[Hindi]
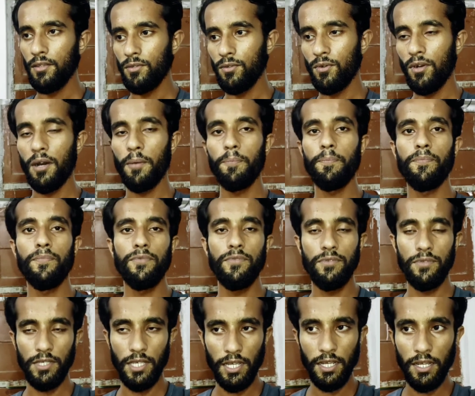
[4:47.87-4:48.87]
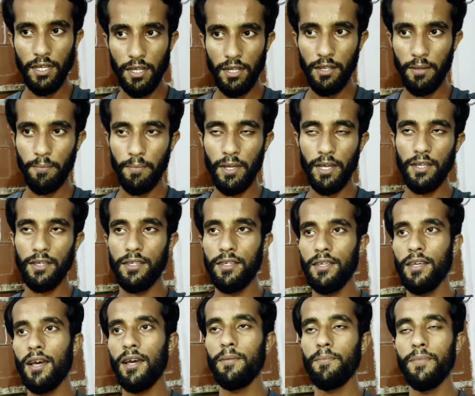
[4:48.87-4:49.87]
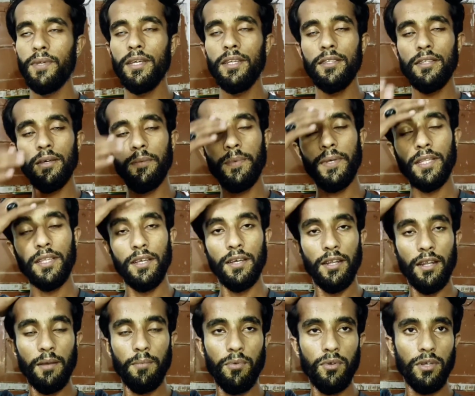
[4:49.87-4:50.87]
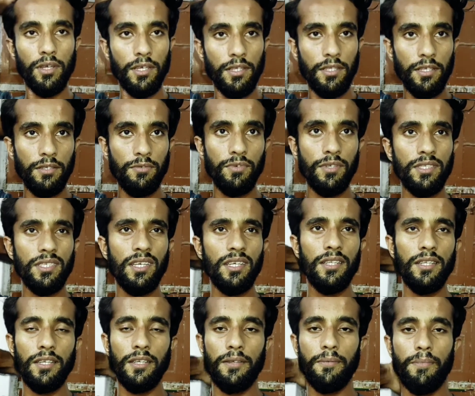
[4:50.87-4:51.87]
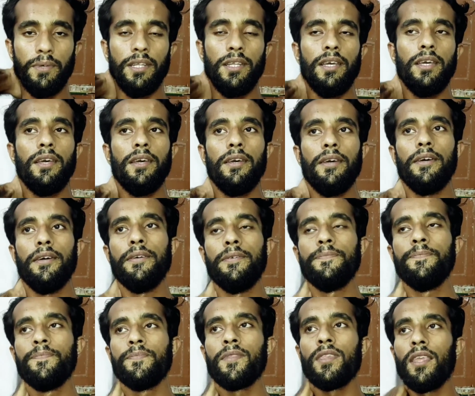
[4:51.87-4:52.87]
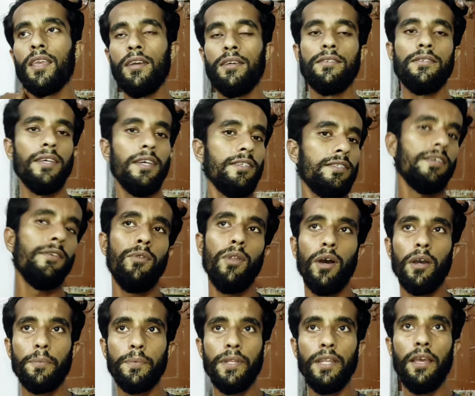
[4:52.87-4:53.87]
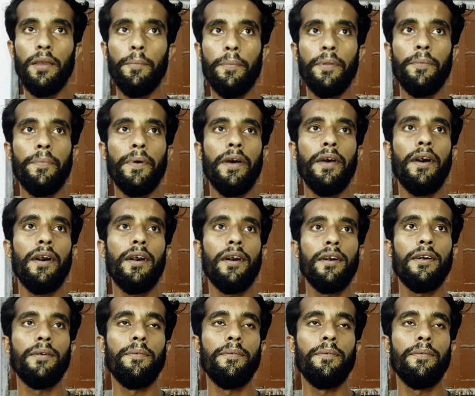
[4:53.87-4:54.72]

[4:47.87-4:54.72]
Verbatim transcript: तो आप चेक करें बाकी यार मेरी तबीयत ख़राब हो गई थी इस वजह से मैंने सही से ब्लॉग भी नहीं बन पाया